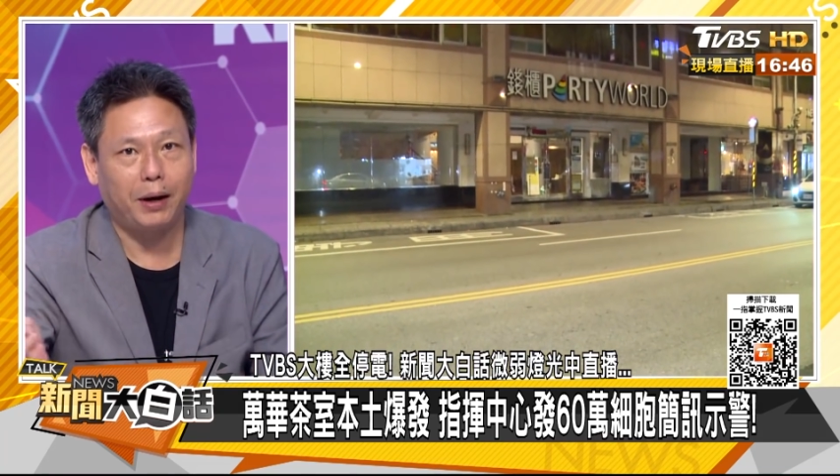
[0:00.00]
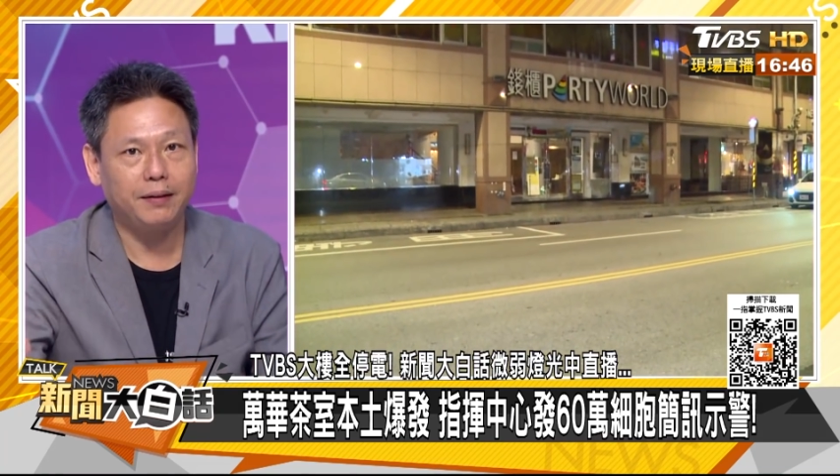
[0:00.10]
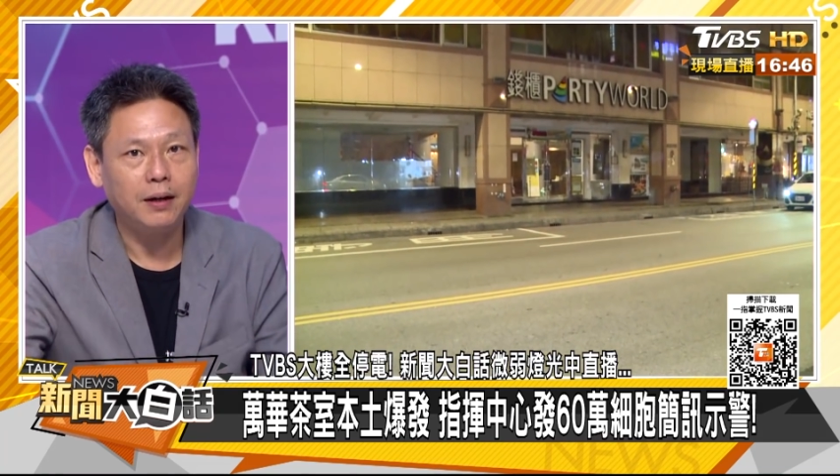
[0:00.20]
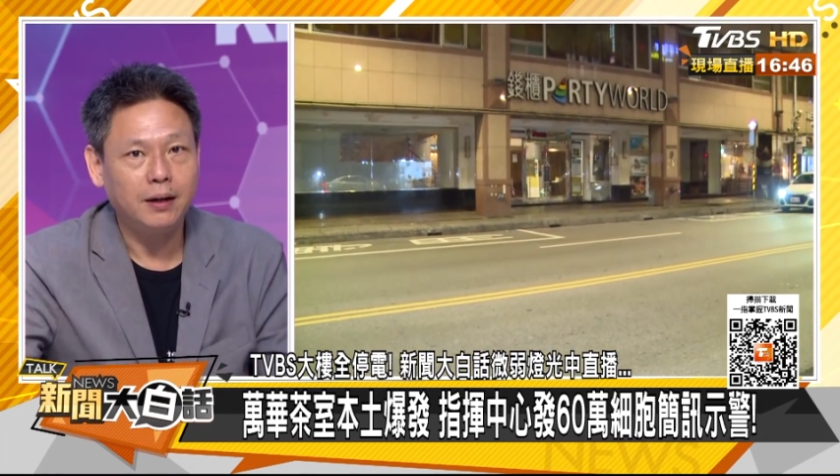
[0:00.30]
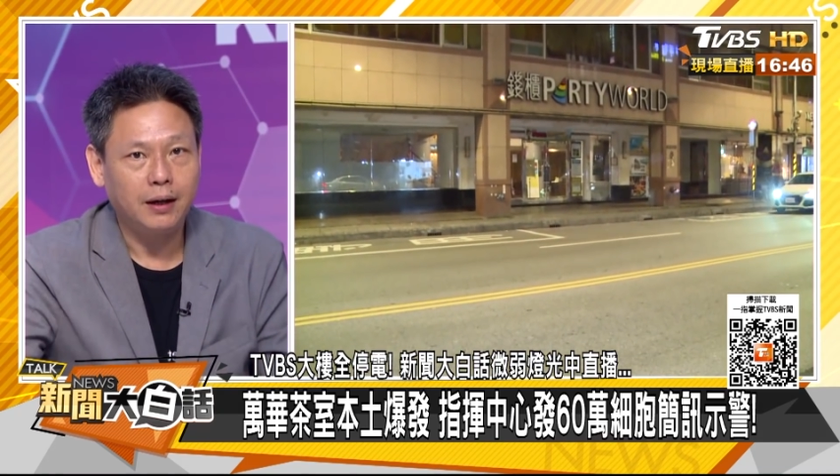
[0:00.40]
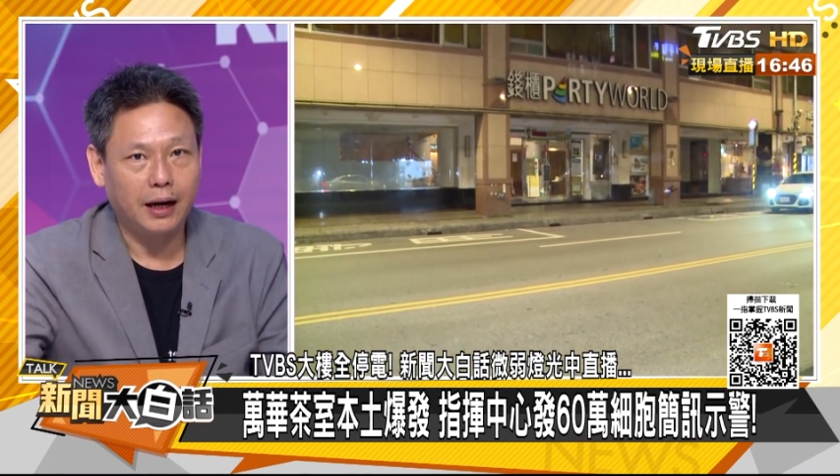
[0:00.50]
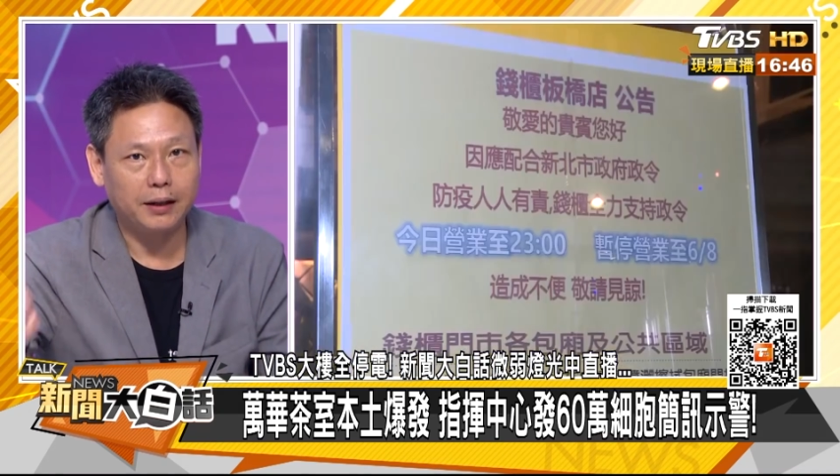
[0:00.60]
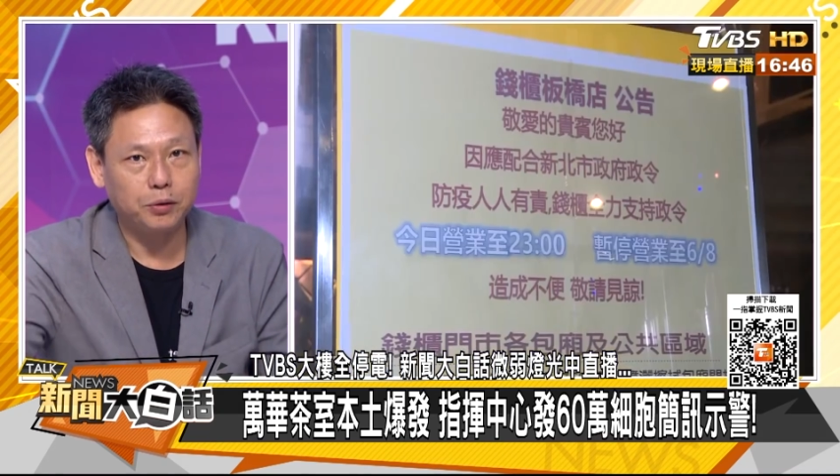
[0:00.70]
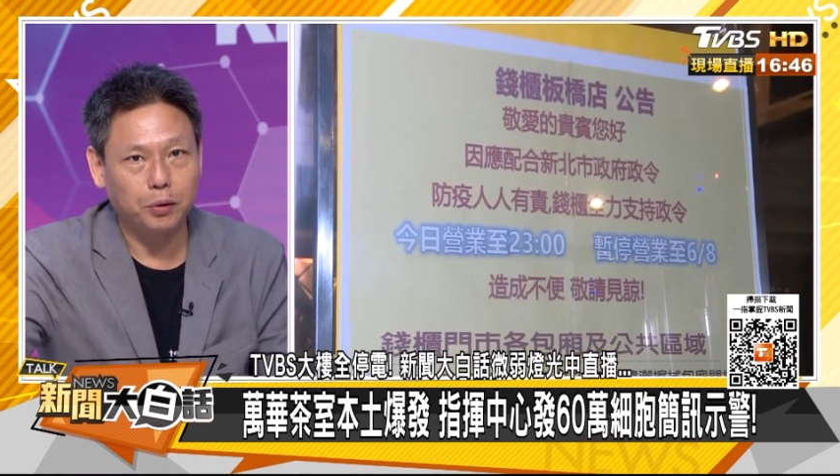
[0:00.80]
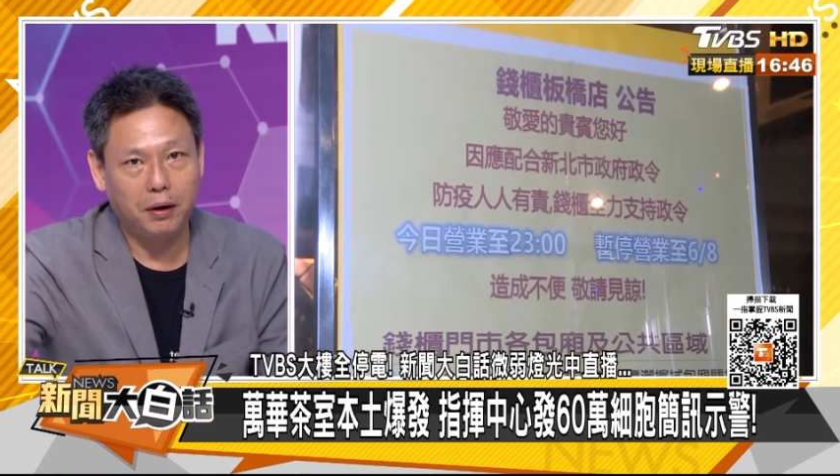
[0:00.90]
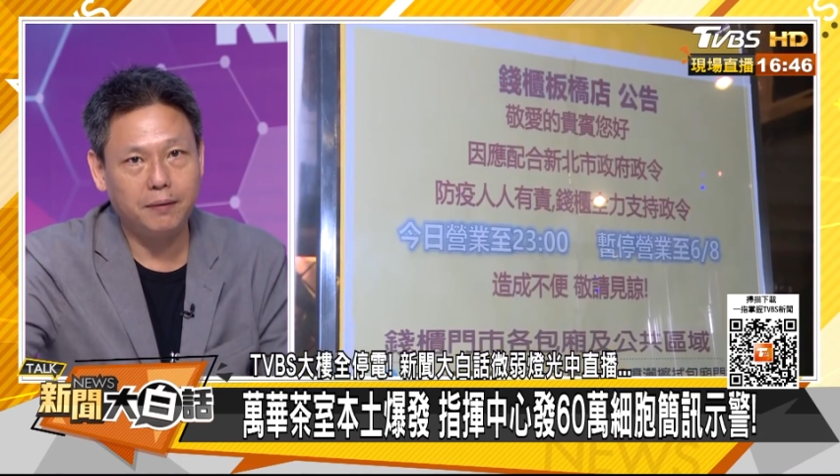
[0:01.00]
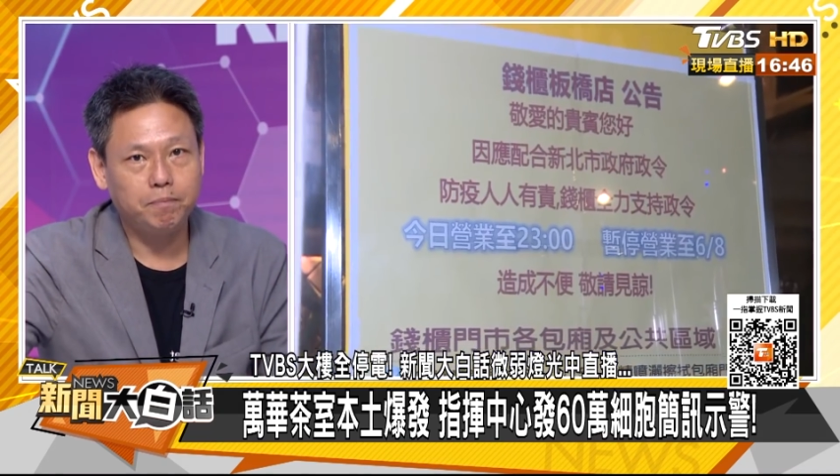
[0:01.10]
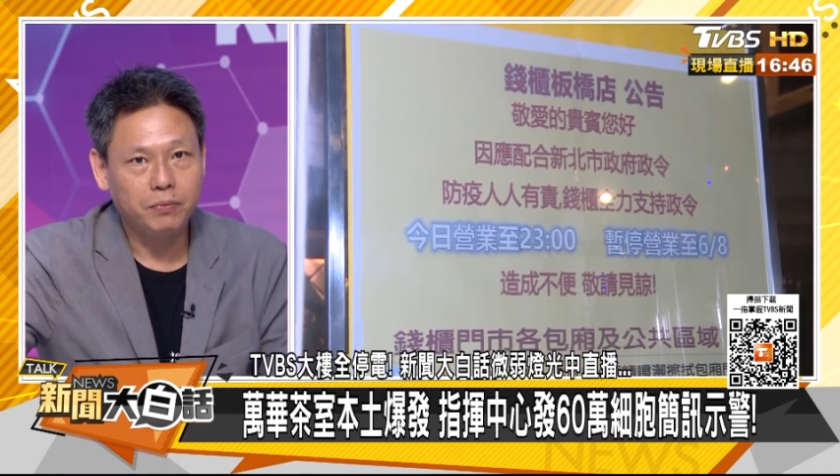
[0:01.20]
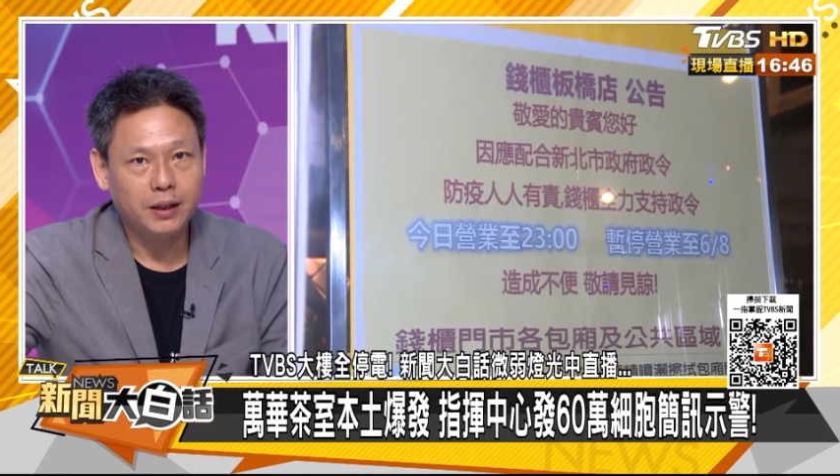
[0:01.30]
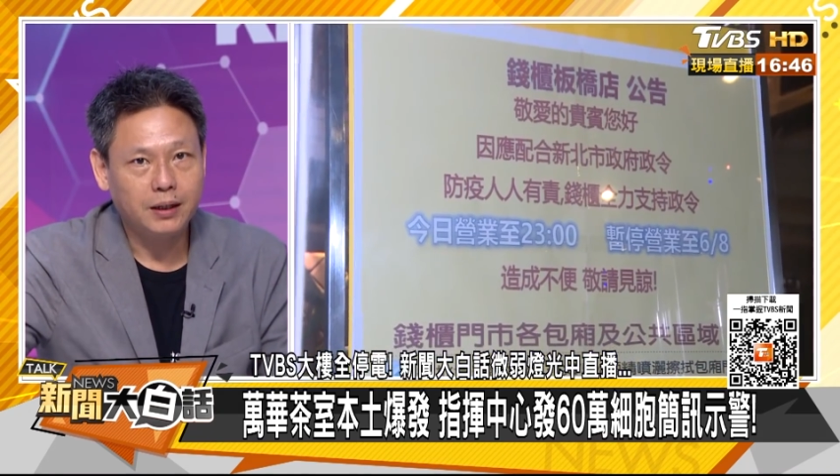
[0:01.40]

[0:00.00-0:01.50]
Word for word: 湾很多。